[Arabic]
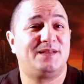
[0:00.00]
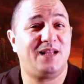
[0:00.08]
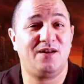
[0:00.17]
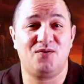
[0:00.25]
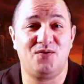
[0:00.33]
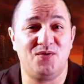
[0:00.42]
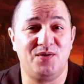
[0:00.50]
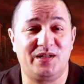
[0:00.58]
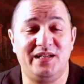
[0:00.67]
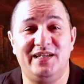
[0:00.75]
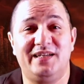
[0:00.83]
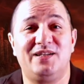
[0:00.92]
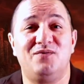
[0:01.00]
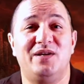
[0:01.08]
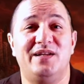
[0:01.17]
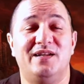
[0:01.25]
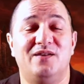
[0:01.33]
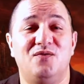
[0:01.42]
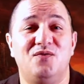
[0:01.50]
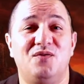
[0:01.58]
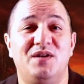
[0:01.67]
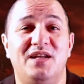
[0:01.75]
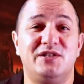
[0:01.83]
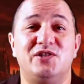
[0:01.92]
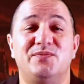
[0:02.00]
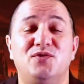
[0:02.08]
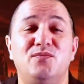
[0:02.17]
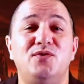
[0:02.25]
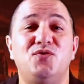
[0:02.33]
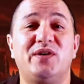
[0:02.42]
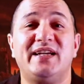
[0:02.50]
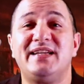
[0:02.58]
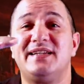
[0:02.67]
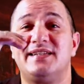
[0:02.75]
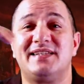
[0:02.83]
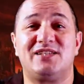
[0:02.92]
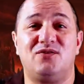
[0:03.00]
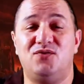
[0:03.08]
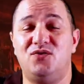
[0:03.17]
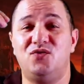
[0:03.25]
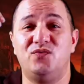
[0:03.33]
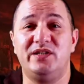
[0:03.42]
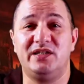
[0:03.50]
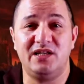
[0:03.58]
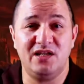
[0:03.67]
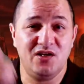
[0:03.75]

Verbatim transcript: طلعوه كيحكيو انه ما جبدوا منه غير النص العلوي